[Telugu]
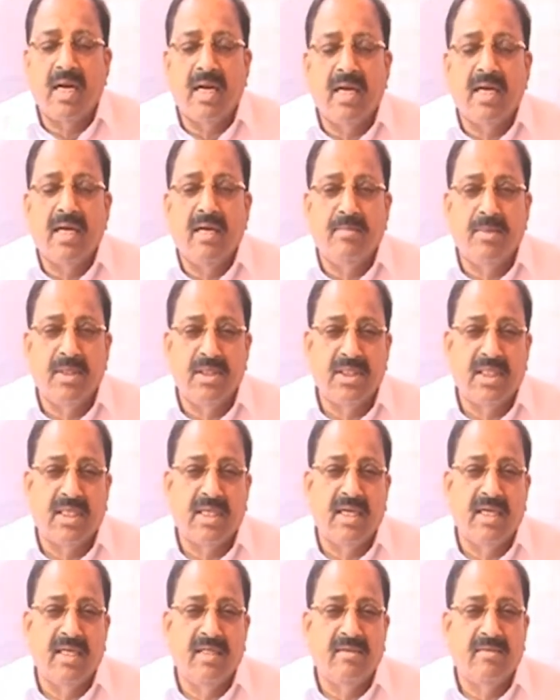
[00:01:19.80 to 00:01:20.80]
ఎక్కడా
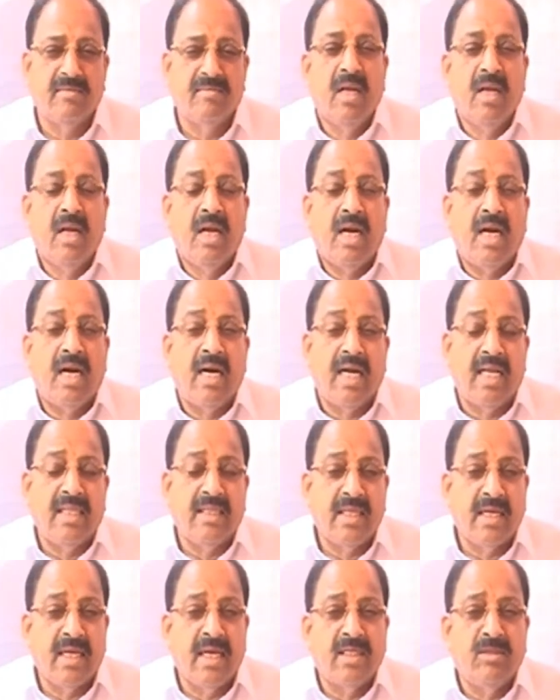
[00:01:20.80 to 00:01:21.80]
కనిపించట్లేదు వాళ్ళ
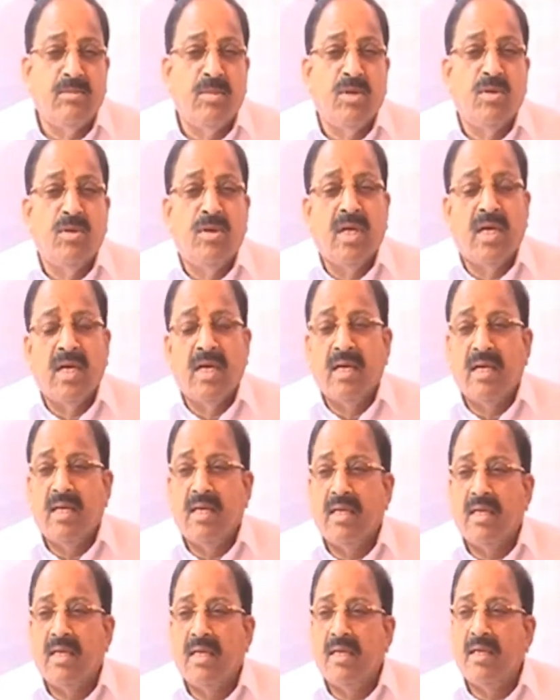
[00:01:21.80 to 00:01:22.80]
అంతరాత్మ కూడా
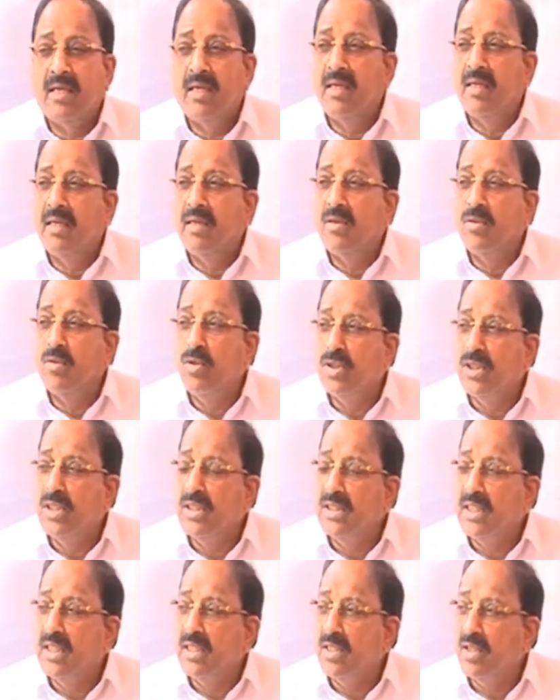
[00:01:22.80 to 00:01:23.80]

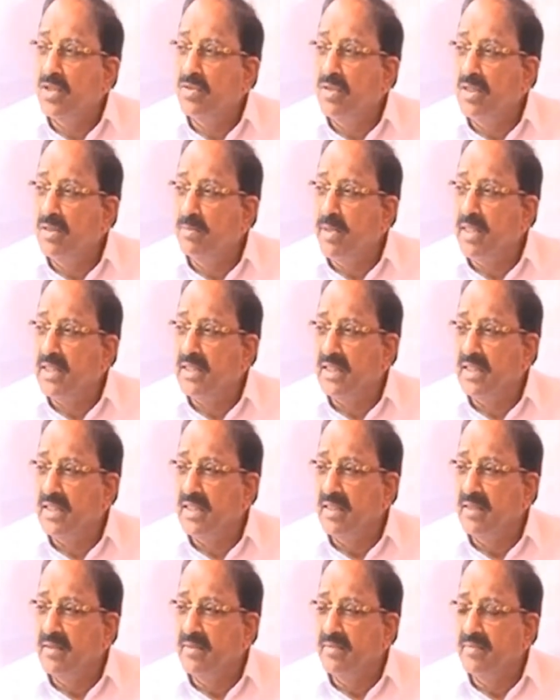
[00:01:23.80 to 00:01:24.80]
ఘోషించేటటువంటి
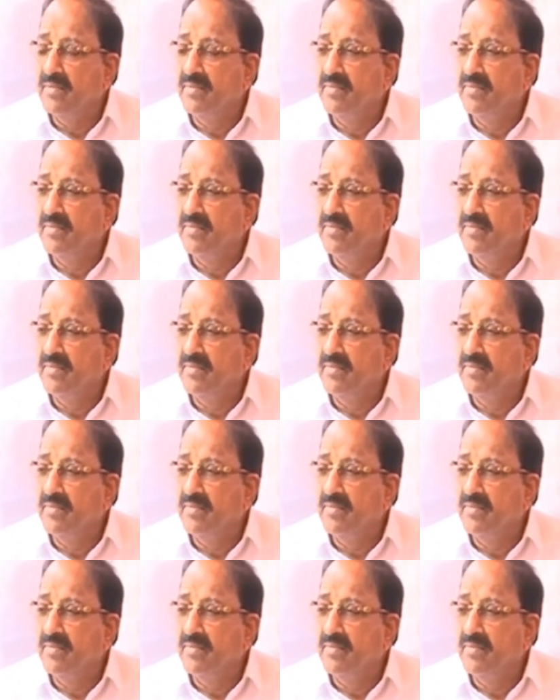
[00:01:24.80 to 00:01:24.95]
పరిస్థితి